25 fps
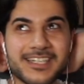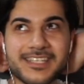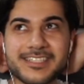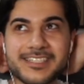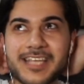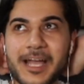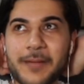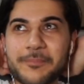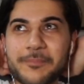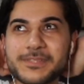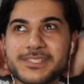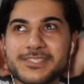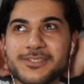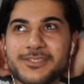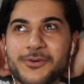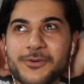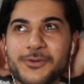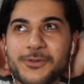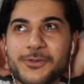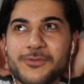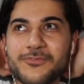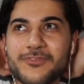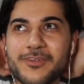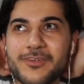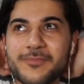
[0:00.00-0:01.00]
Gab es noch
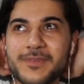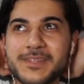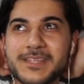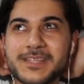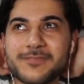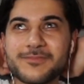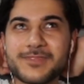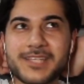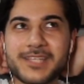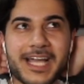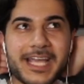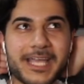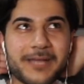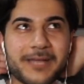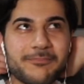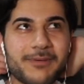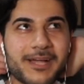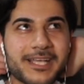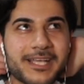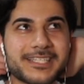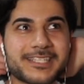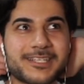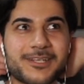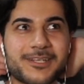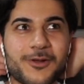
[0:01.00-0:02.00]
irgendwen mit einem Dreierpack?
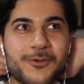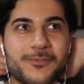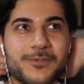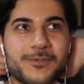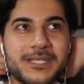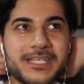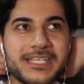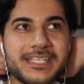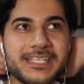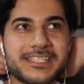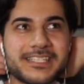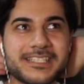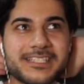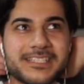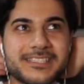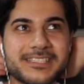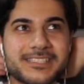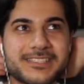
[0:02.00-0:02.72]
Ich glaube nicht.